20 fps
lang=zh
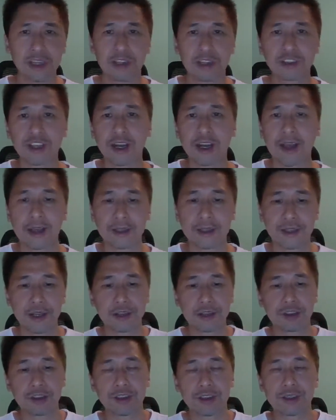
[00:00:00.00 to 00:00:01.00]
这两
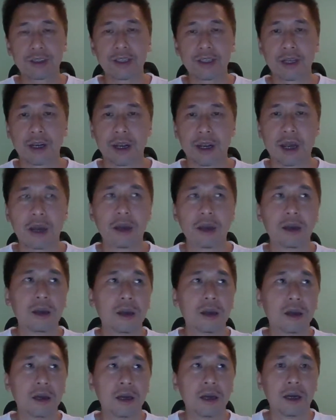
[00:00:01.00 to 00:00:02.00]
件事情呢，
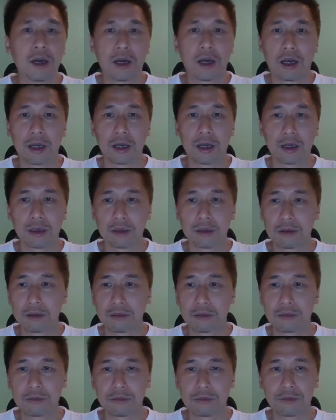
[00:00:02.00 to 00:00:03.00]
呃，
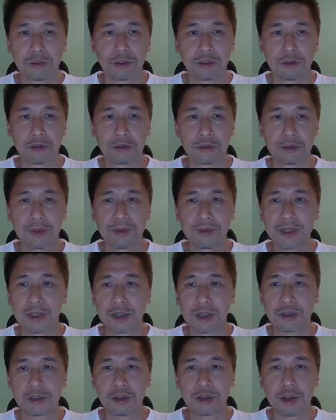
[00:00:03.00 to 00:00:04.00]
就基本
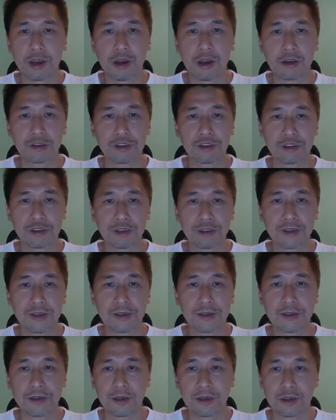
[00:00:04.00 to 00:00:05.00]
上是二十
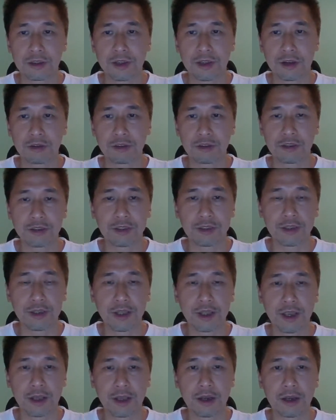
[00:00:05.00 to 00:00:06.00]
四小时之
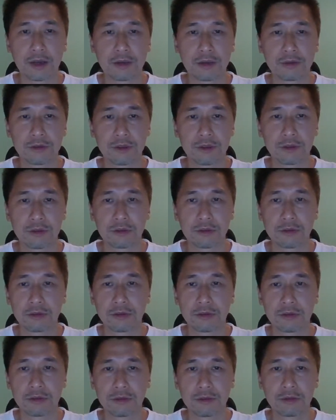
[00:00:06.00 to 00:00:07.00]
内呢就
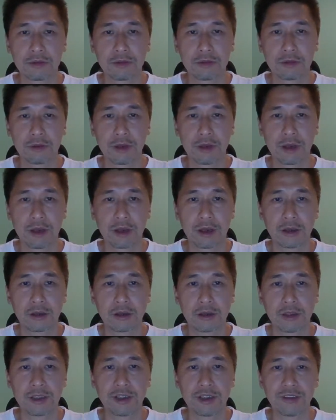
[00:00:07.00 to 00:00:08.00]

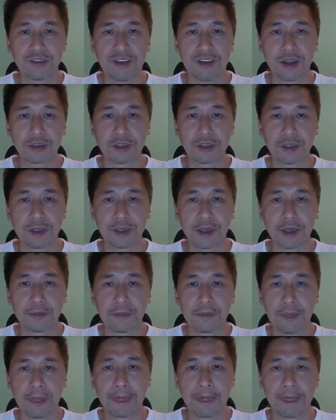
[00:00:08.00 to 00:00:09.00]
一起发生了，
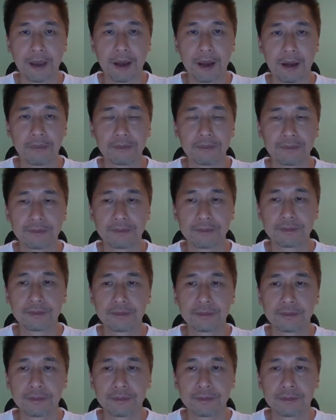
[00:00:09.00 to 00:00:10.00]
啊，
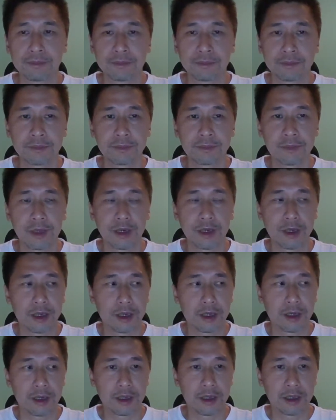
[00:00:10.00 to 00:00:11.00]

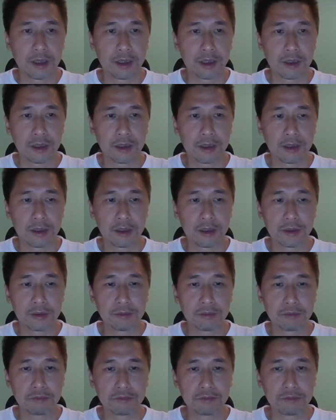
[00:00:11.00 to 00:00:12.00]
呃
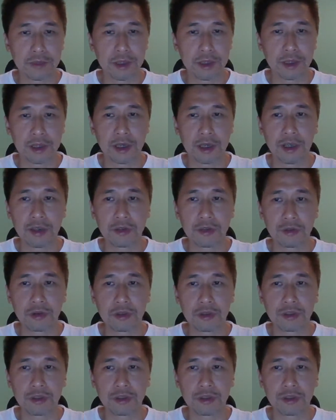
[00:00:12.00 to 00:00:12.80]
呃可以说